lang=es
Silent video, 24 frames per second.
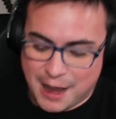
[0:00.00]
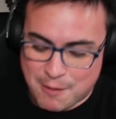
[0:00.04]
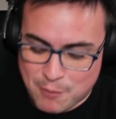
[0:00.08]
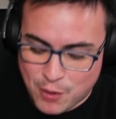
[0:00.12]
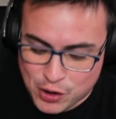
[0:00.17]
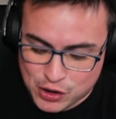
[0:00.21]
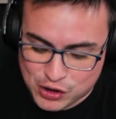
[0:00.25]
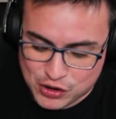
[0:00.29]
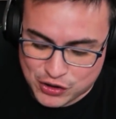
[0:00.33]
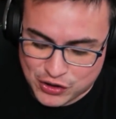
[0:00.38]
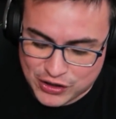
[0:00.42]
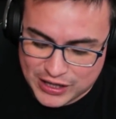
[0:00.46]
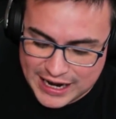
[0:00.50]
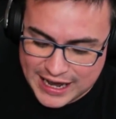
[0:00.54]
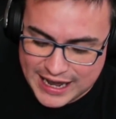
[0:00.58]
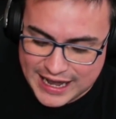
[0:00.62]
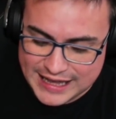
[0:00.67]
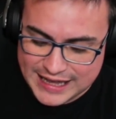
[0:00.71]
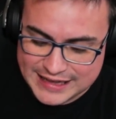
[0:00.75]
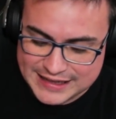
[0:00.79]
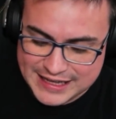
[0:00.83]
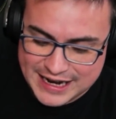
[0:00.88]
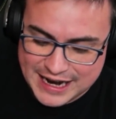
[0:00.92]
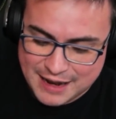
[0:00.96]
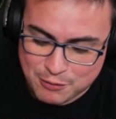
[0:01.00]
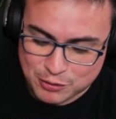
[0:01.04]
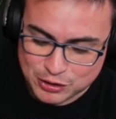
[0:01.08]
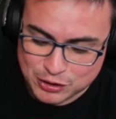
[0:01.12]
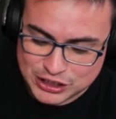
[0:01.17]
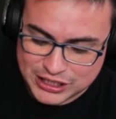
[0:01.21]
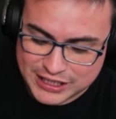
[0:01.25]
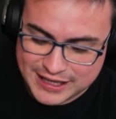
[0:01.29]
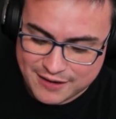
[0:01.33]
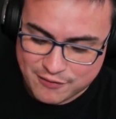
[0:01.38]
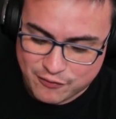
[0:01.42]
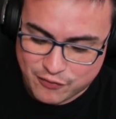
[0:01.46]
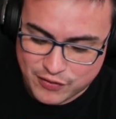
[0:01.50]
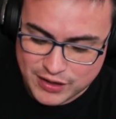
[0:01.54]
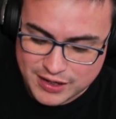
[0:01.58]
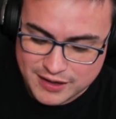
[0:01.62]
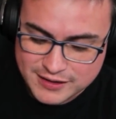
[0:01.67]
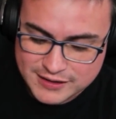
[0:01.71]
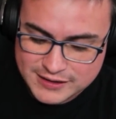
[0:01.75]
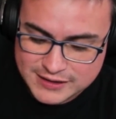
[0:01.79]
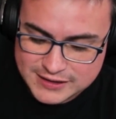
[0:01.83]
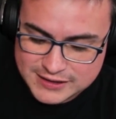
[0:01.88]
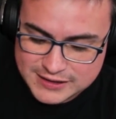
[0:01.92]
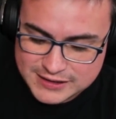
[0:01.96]
morro de la, de la, botella, en fin.
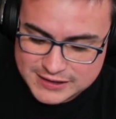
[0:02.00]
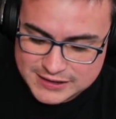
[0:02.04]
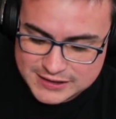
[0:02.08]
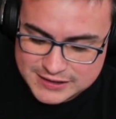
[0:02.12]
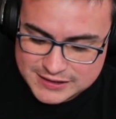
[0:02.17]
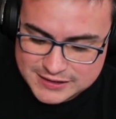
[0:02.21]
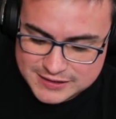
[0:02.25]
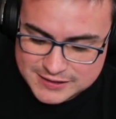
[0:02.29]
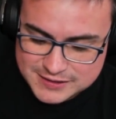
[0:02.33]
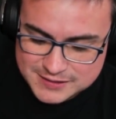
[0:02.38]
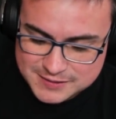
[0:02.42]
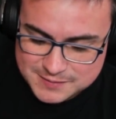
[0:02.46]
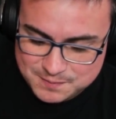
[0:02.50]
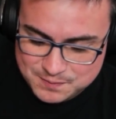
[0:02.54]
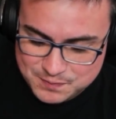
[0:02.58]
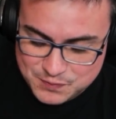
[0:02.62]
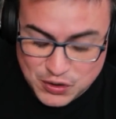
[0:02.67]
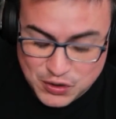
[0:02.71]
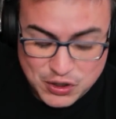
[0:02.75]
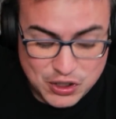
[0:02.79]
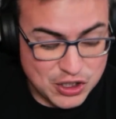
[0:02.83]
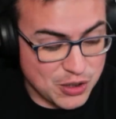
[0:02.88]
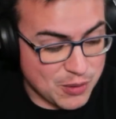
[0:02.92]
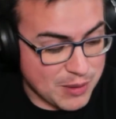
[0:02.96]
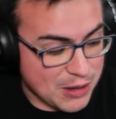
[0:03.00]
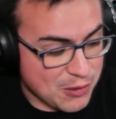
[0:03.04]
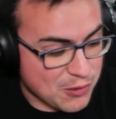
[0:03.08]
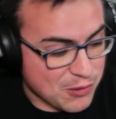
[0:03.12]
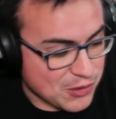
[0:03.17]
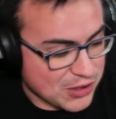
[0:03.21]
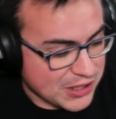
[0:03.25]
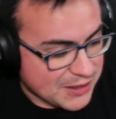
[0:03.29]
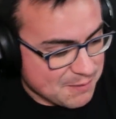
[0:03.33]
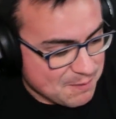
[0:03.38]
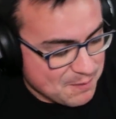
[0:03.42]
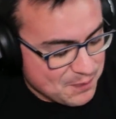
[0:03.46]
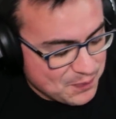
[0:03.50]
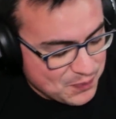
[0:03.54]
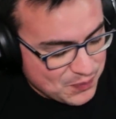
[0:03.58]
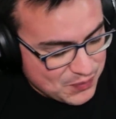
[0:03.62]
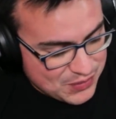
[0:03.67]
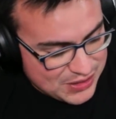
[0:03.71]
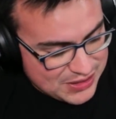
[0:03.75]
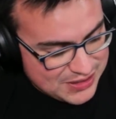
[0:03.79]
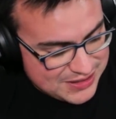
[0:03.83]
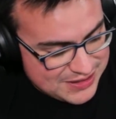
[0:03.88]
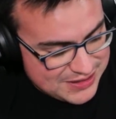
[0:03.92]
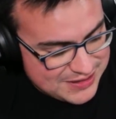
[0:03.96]
No, no va a ocurrir.
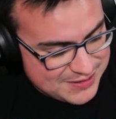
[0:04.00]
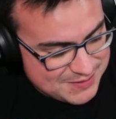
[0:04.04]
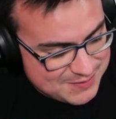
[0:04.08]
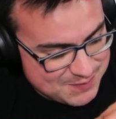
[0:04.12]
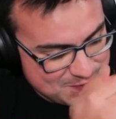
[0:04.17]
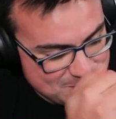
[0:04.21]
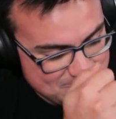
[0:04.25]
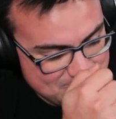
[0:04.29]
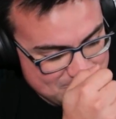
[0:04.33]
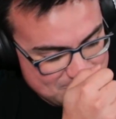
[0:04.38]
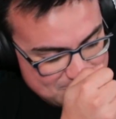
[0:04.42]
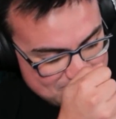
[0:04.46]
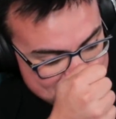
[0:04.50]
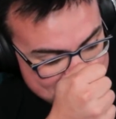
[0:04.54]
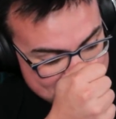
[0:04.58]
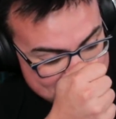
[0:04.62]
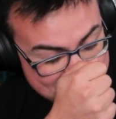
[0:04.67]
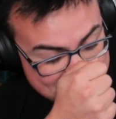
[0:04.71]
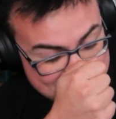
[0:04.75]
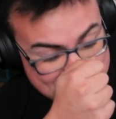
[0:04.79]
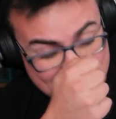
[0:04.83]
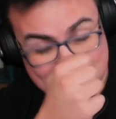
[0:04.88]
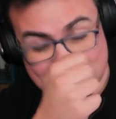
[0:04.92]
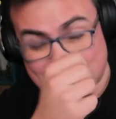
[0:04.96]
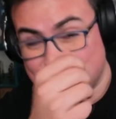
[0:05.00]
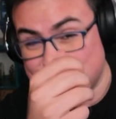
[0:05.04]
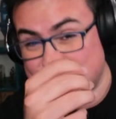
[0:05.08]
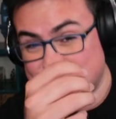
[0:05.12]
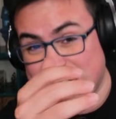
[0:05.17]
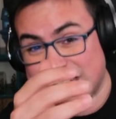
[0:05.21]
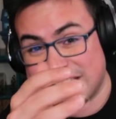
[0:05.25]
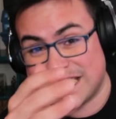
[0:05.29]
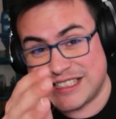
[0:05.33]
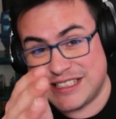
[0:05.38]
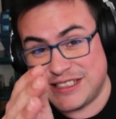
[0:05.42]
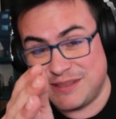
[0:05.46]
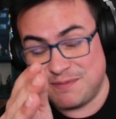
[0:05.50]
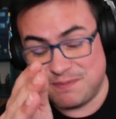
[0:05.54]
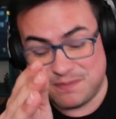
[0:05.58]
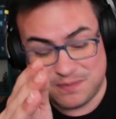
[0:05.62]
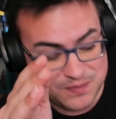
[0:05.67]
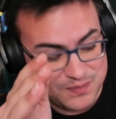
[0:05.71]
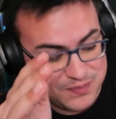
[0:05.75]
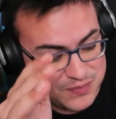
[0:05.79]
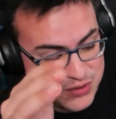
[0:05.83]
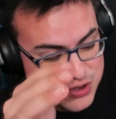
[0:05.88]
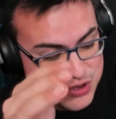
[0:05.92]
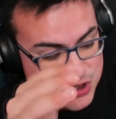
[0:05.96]
Yo, eh, o sea,
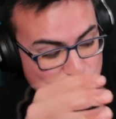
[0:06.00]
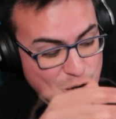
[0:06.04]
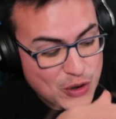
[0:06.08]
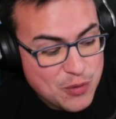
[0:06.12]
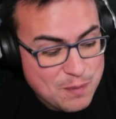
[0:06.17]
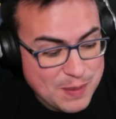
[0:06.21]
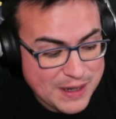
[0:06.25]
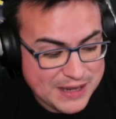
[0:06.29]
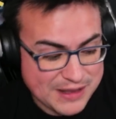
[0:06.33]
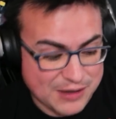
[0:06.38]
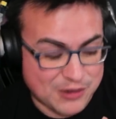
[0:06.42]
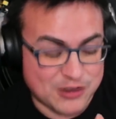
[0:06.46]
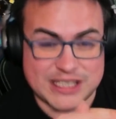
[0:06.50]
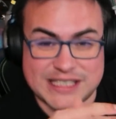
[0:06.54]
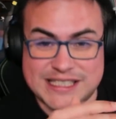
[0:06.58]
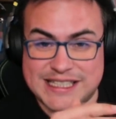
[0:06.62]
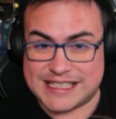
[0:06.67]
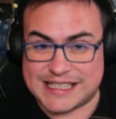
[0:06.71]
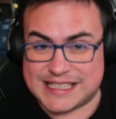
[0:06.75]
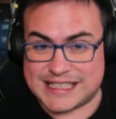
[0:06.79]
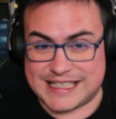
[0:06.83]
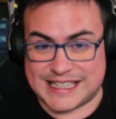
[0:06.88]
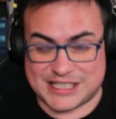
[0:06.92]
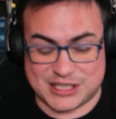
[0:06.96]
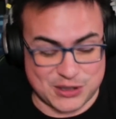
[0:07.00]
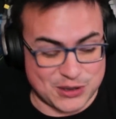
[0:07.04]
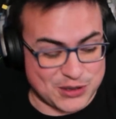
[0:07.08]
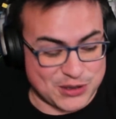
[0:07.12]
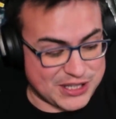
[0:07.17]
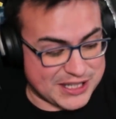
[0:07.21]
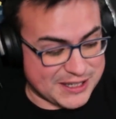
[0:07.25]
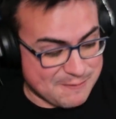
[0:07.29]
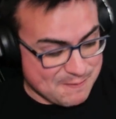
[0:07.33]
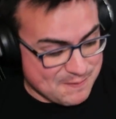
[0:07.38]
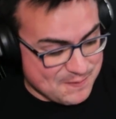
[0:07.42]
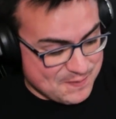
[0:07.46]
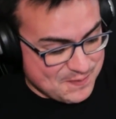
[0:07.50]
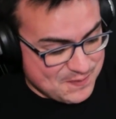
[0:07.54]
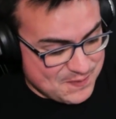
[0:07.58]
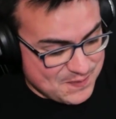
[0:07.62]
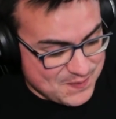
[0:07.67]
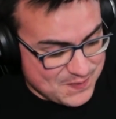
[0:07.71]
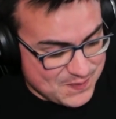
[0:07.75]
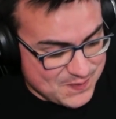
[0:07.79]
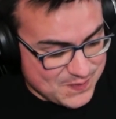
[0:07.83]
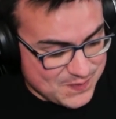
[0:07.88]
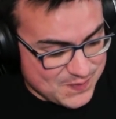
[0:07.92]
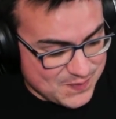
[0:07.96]
yo con un par de gotas ya, estoy, ¿eh?
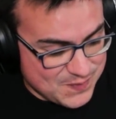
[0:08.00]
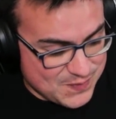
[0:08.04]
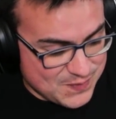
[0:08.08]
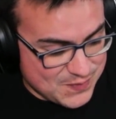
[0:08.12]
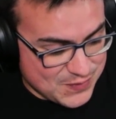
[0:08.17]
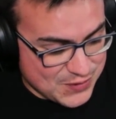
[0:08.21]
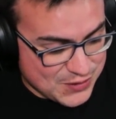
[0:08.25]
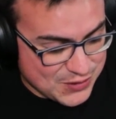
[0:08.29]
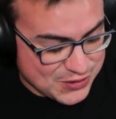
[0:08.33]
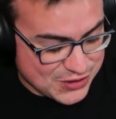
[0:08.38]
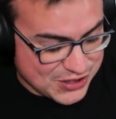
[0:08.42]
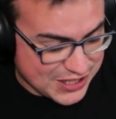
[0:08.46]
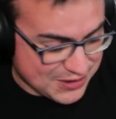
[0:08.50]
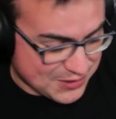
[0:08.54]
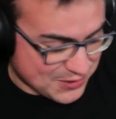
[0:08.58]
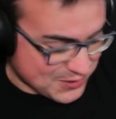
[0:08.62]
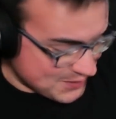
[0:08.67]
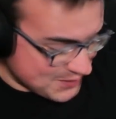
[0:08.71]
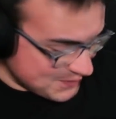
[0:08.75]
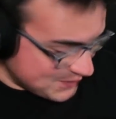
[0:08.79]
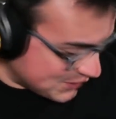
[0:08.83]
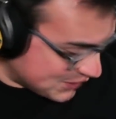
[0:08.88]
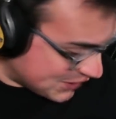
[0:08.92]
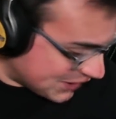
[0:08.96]
Dios santo, Dios